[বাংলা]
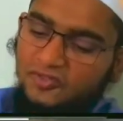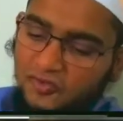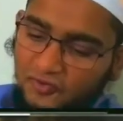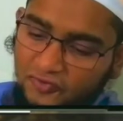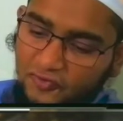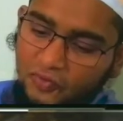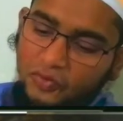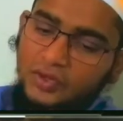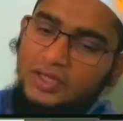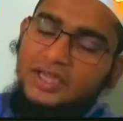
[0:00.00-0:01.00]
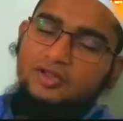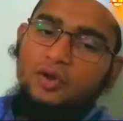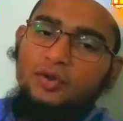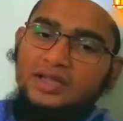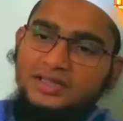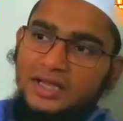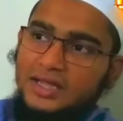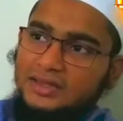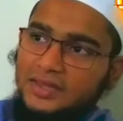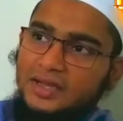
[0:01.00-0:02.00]
ফুফু এই ধরনের
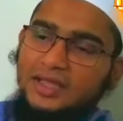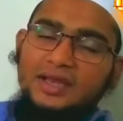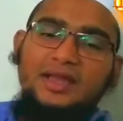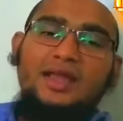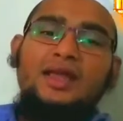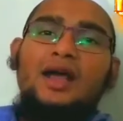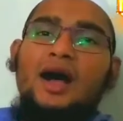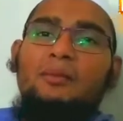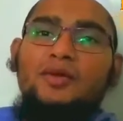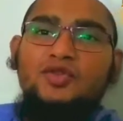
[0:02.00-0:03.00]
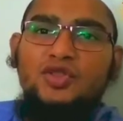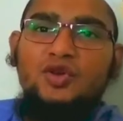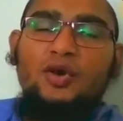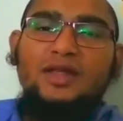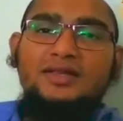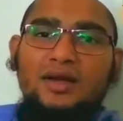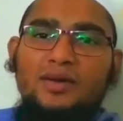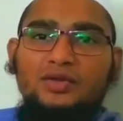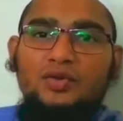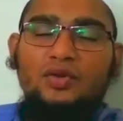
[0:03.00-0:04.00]
যারা তাদেরকে নিয়ে আমরা যদি ঘরে
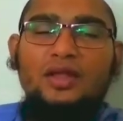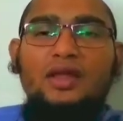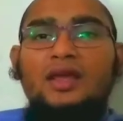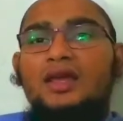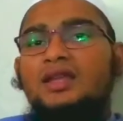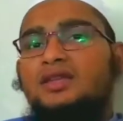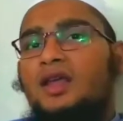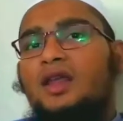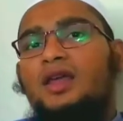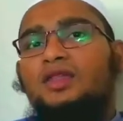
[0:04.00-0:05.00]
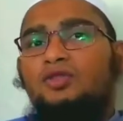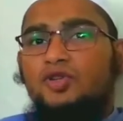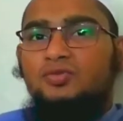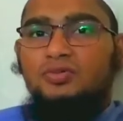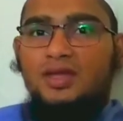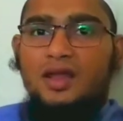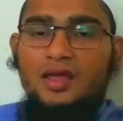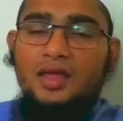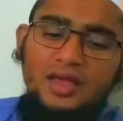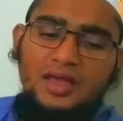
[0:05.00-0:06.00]
জামাত করি ইনশাল্লাহ এতে অসুবিধা
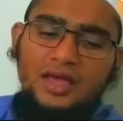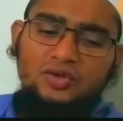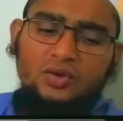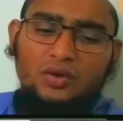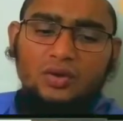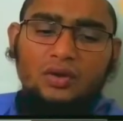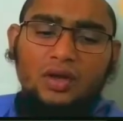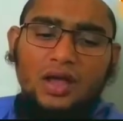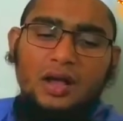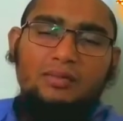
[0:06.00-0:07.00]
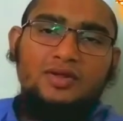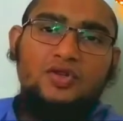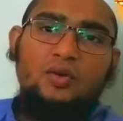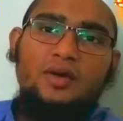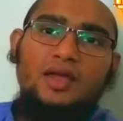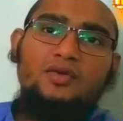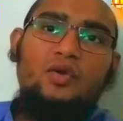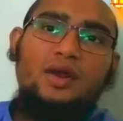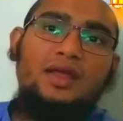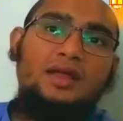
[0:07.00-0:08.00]
নাই এজন্য আমরা সবাই
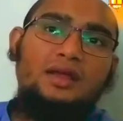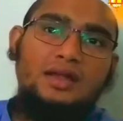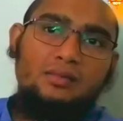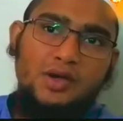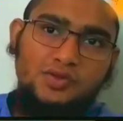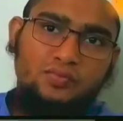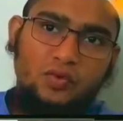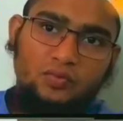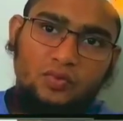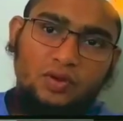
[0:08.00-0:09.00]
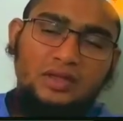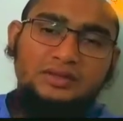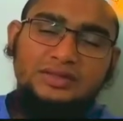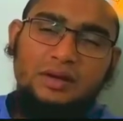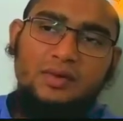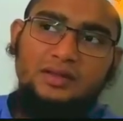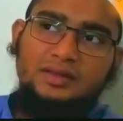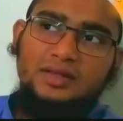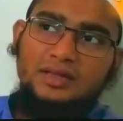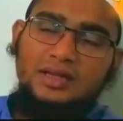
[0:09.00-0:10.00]
ঘরে নামাজ পড়ব
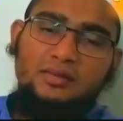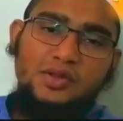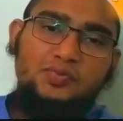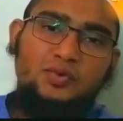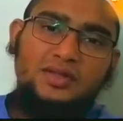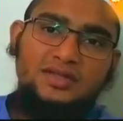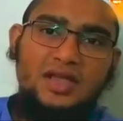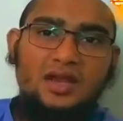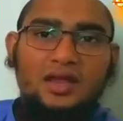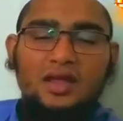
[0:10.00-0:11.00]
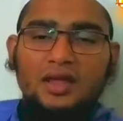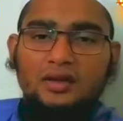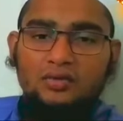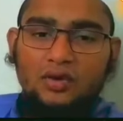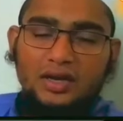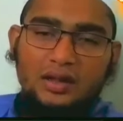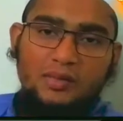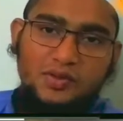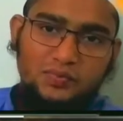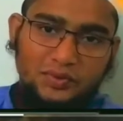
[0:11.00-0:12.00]
জামাত নামাজ পড়তে চাইলে ঘরে
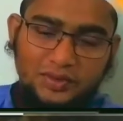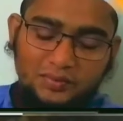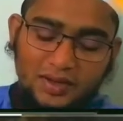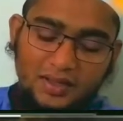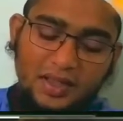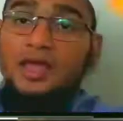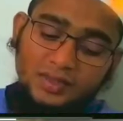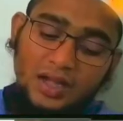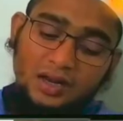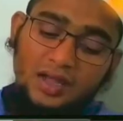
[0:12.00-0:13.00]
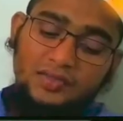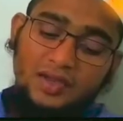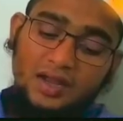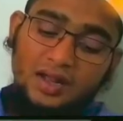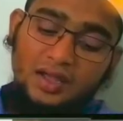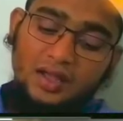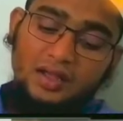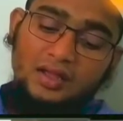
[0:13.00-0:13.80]
নামাজ পড়তে পারি আল্লাহ তালা